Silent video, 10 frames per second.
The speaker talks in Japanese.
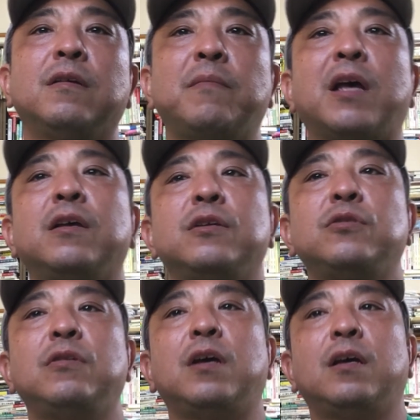まあ
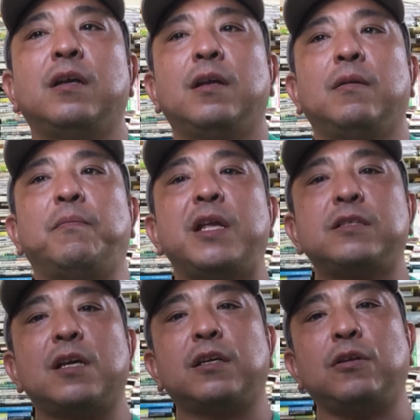そういう
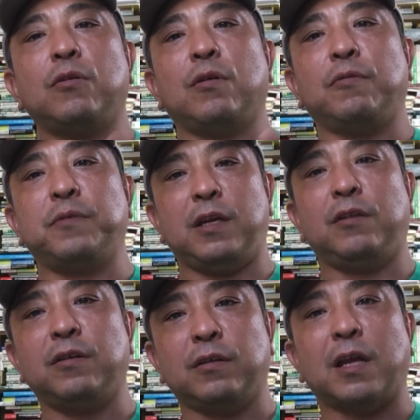ベンチャー企業が増える